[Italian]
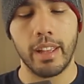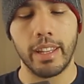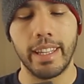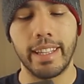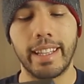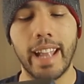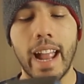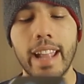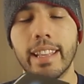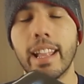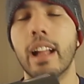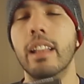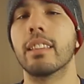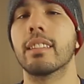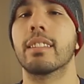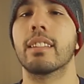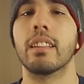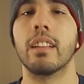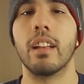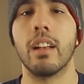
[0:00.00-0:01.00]
i
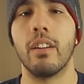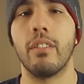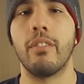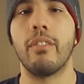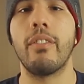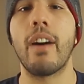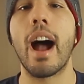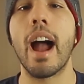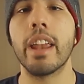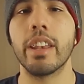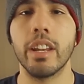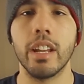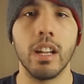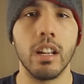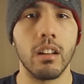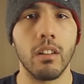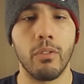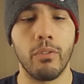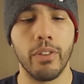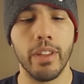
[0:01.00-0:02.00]
Titans eh,
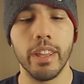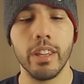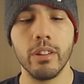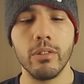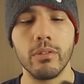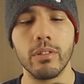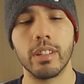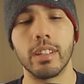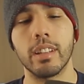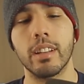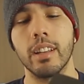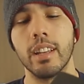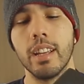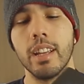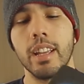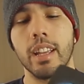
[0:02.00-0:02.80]
Vinyl Figures